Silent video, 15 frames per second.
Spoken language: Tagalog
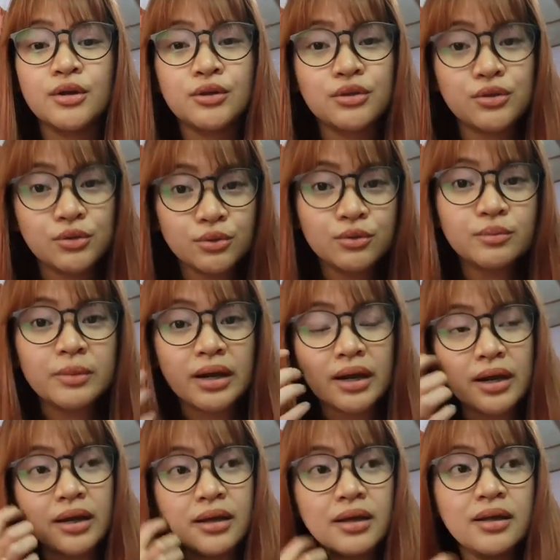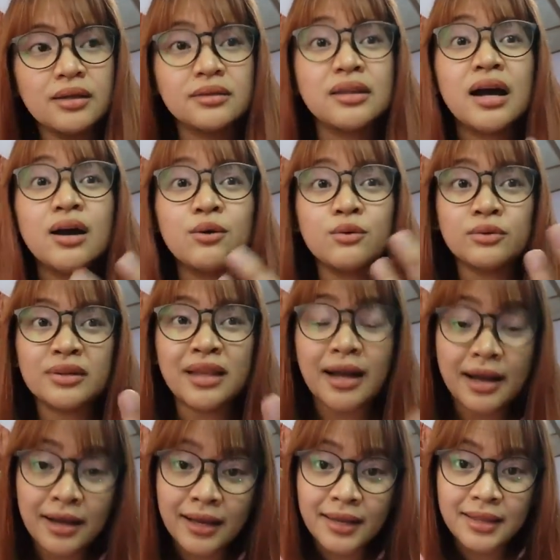yung mga taong
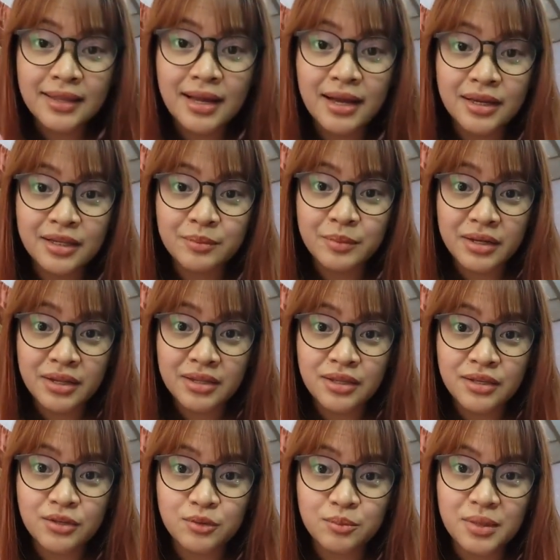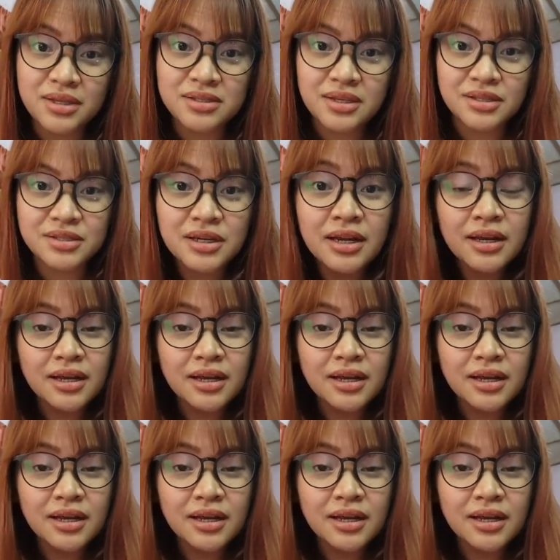nangangailangan na marinig yung message.